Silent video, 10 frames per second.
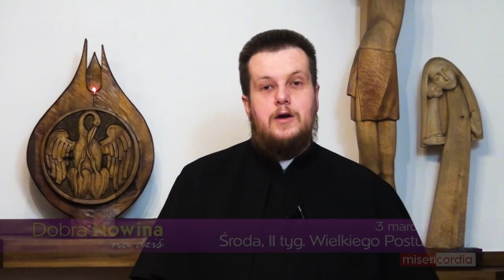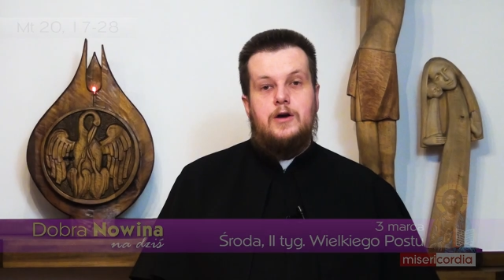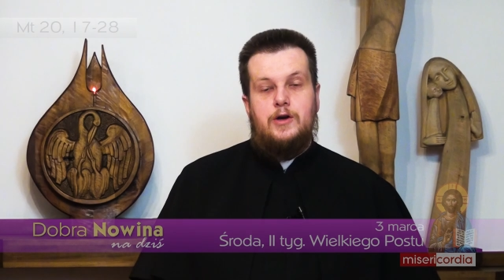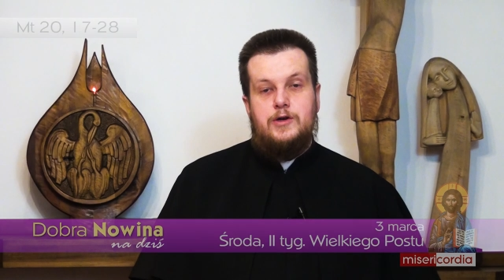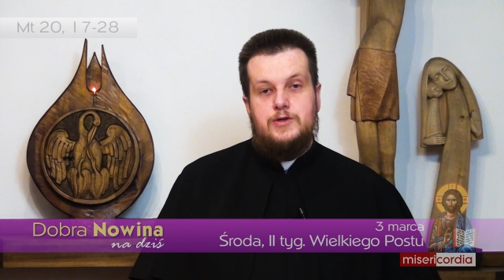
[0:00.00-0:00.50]

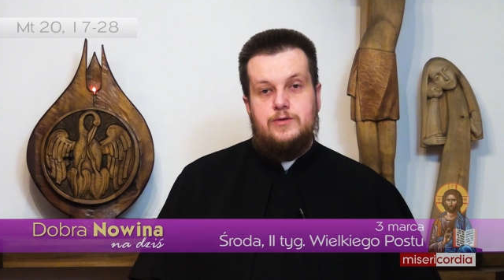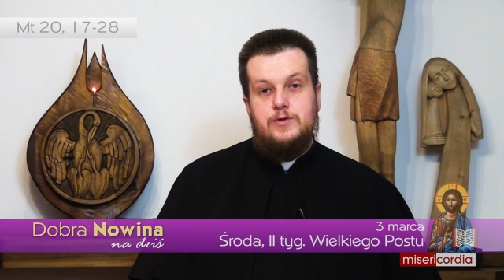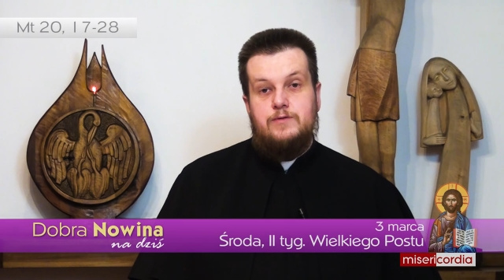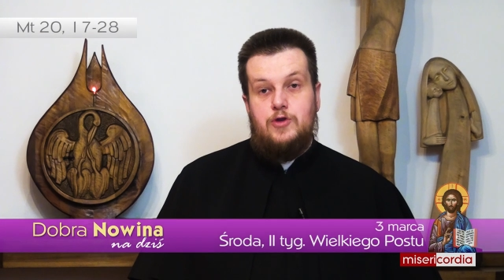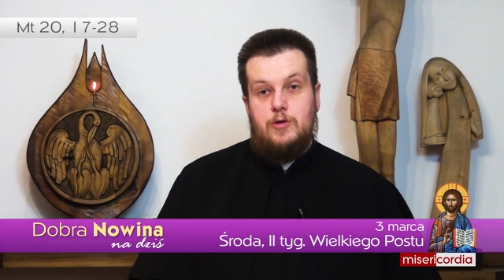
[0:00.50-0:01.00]

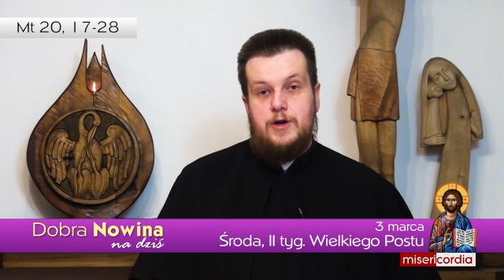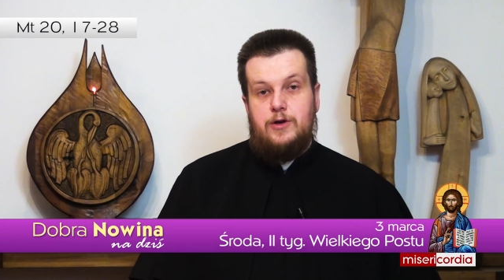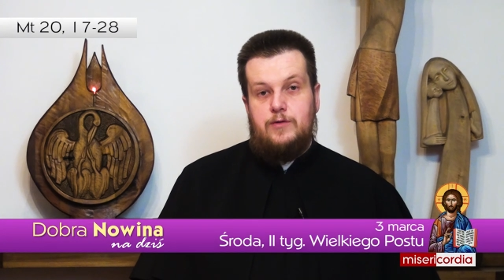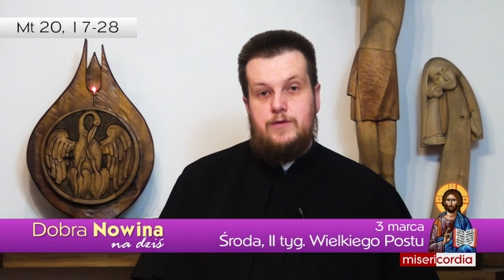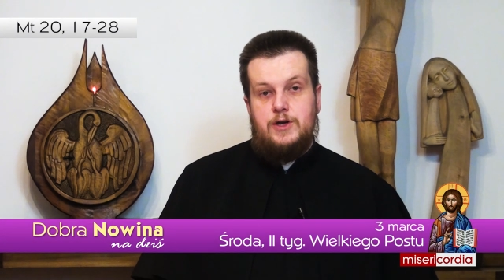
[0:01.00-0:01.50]
Chrystus w dobrej
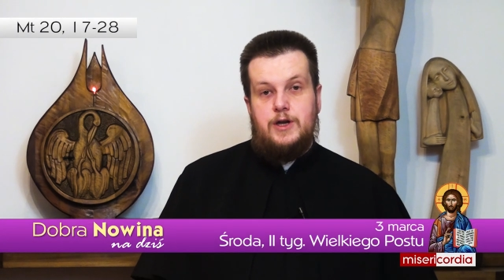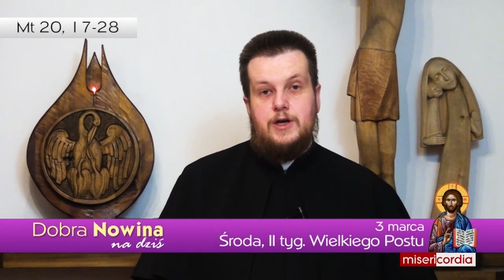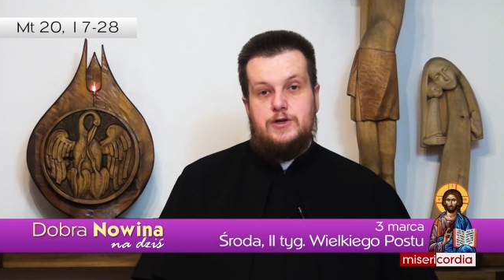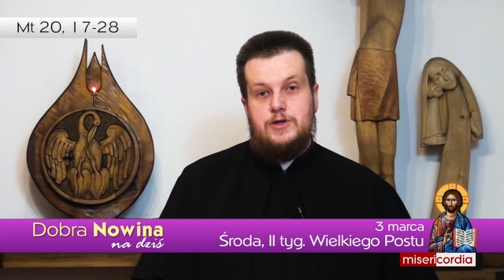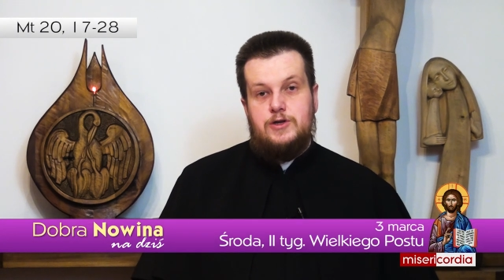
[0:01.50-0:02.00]
nowinie
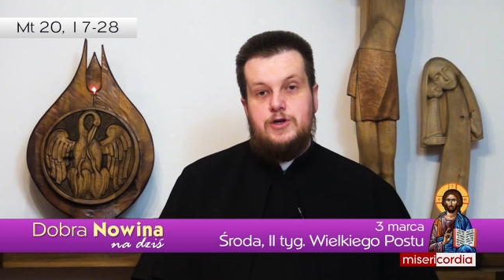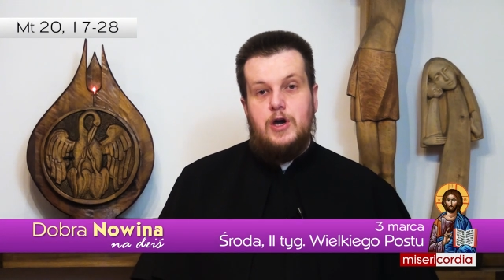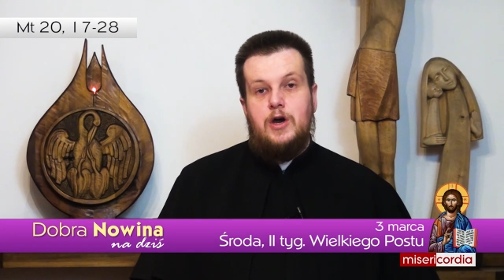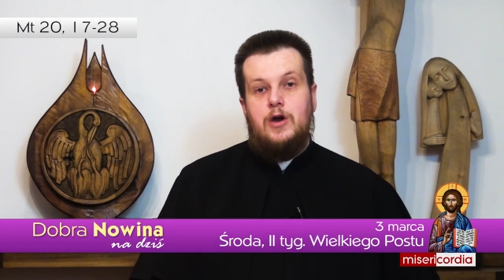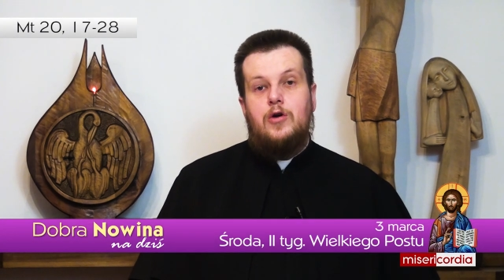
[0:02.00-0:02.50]
na dziś
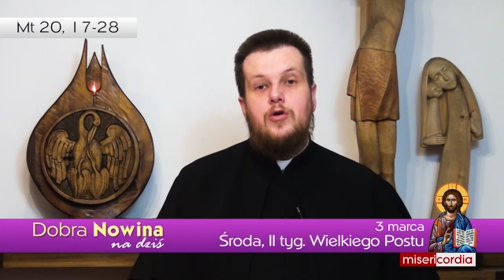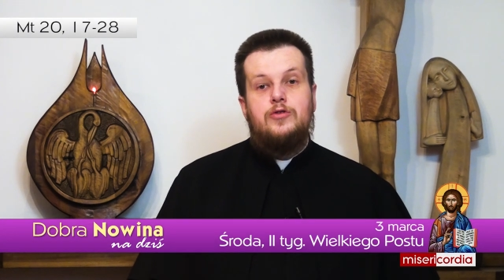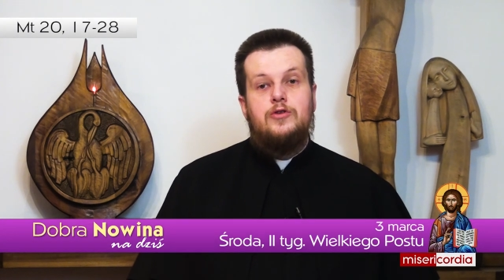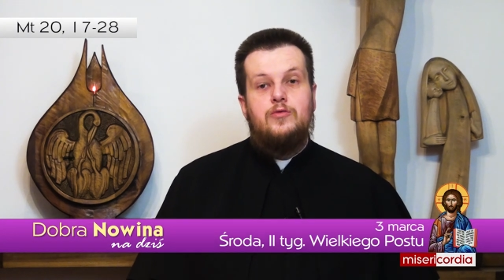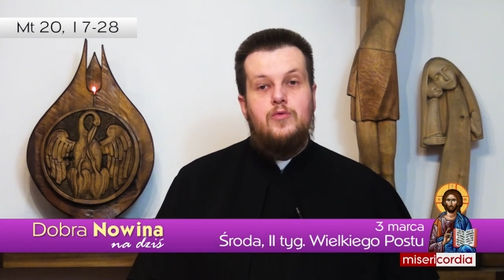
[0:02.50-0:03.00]

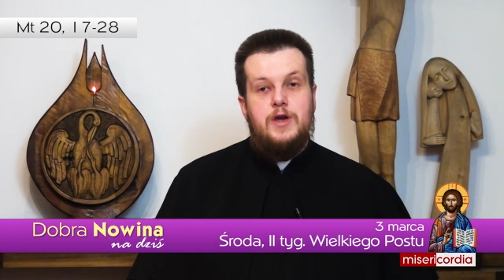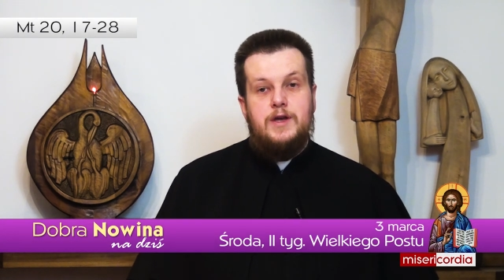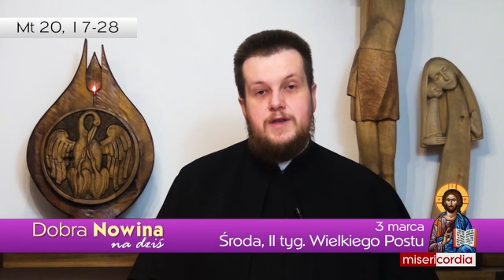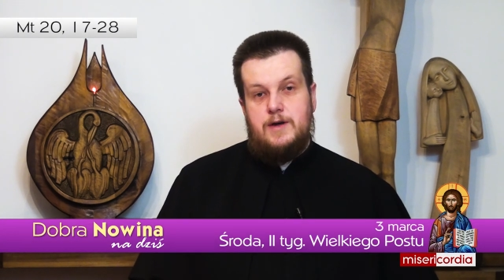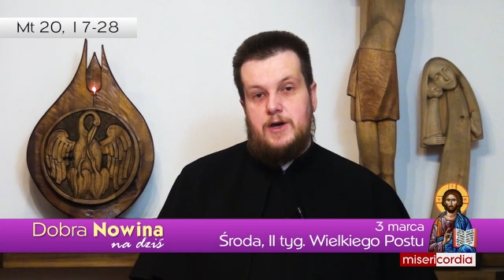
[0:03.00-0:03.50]
kontynuuje
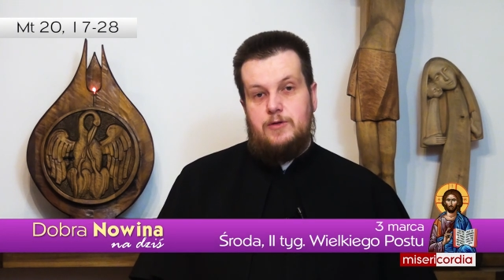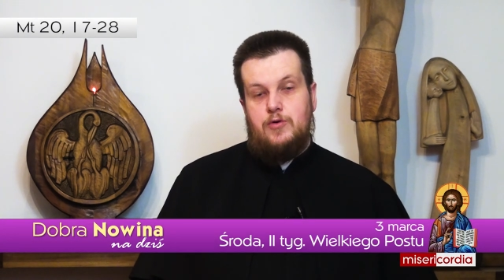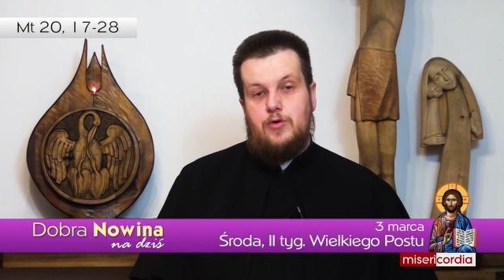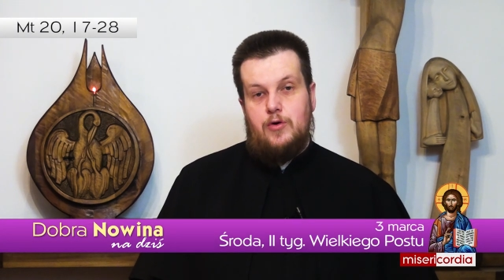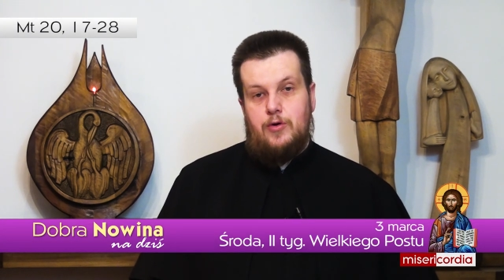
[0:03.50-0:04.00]
temat
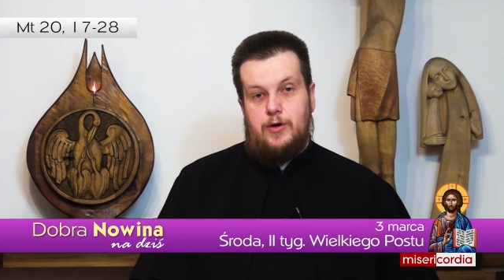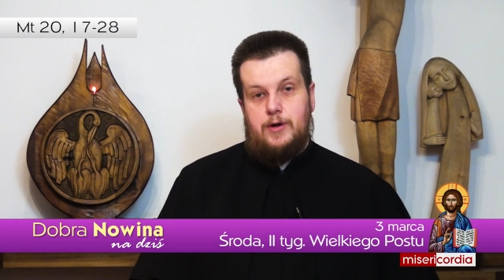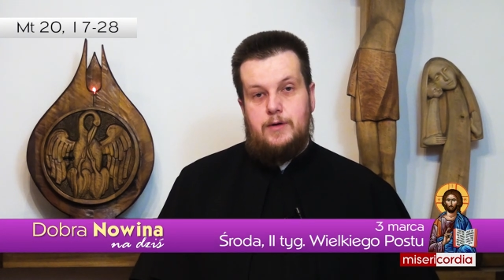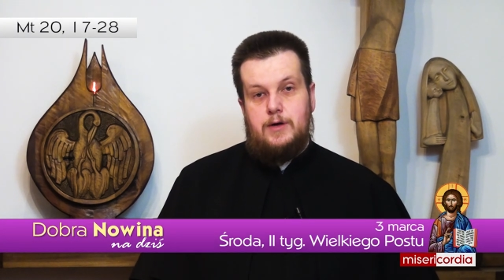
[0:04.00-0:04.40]
pokory.